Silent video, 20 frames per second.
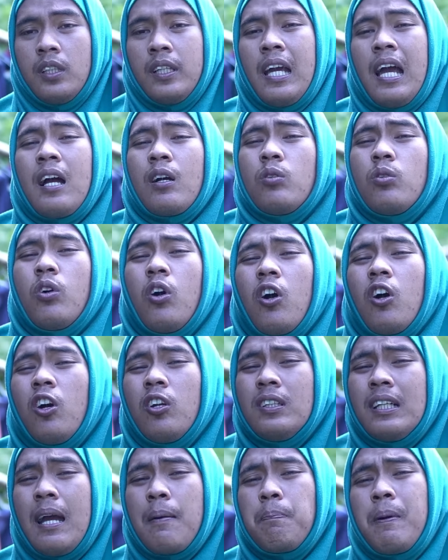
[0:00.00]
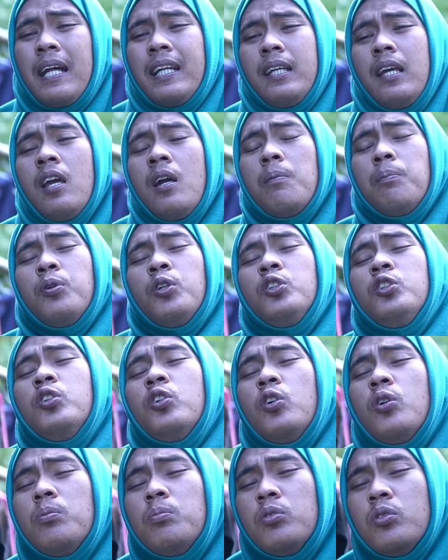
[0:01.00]
Kayak aku kok kan ngapa nih
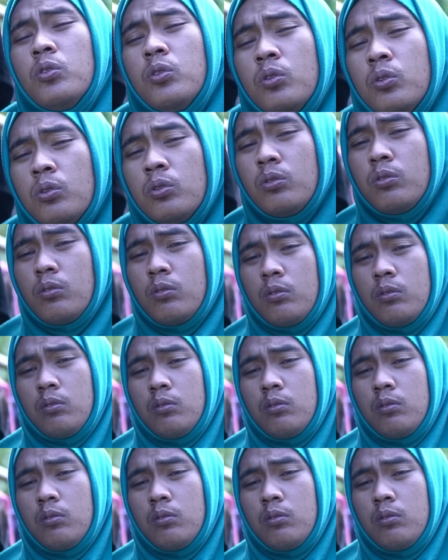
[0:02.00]
bojomu?